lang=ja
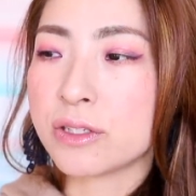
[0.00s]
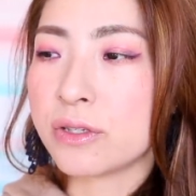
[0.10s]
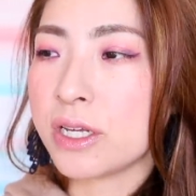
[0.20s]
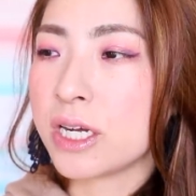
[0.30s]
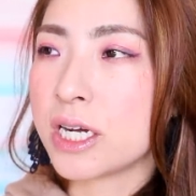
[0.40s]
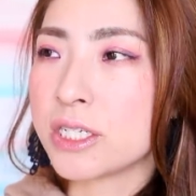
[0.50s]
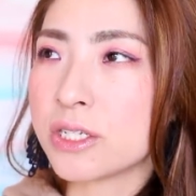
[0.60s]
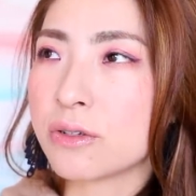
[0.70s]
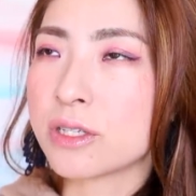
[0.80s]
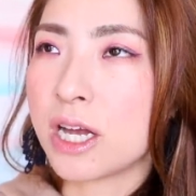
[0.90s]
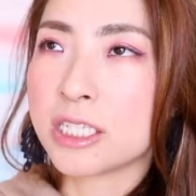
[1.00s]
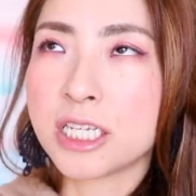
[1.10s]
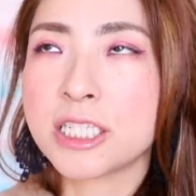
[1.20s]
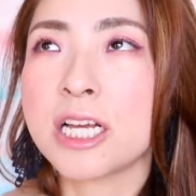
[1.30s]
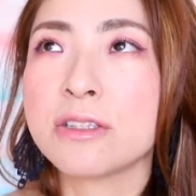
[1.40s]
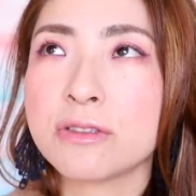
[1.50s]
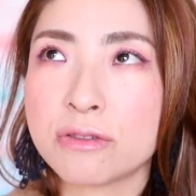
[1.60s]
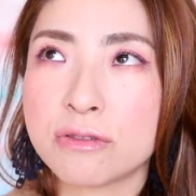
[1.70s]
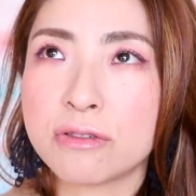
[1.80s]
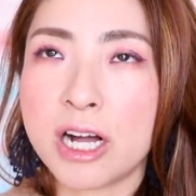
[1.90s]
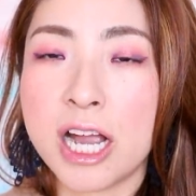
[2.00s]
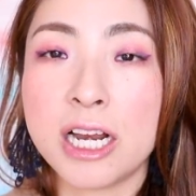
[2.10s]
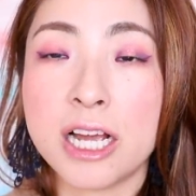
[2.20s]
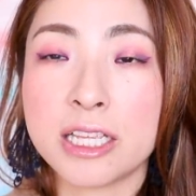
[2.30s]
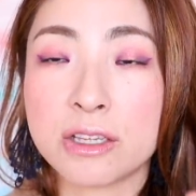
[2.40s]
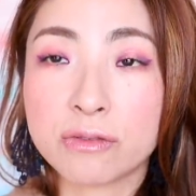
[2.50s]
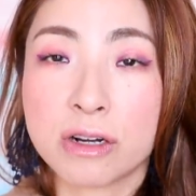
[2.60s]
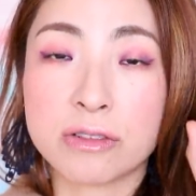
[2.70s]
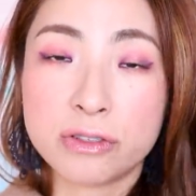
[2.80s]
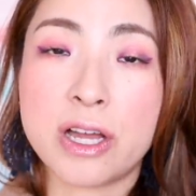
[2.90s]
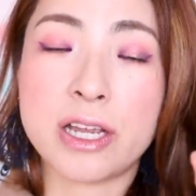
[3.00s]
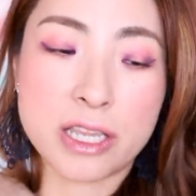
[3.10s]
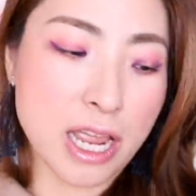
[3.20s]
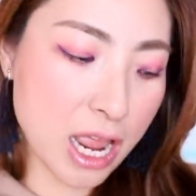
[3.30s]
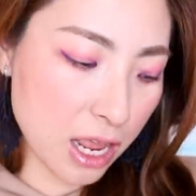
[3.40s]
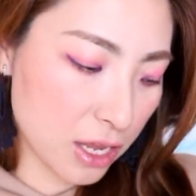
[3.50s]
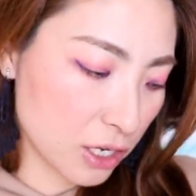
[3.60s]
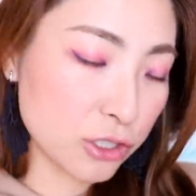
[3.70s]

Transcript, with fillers: 安い感じのさセザンヌのハイライターとか砕いて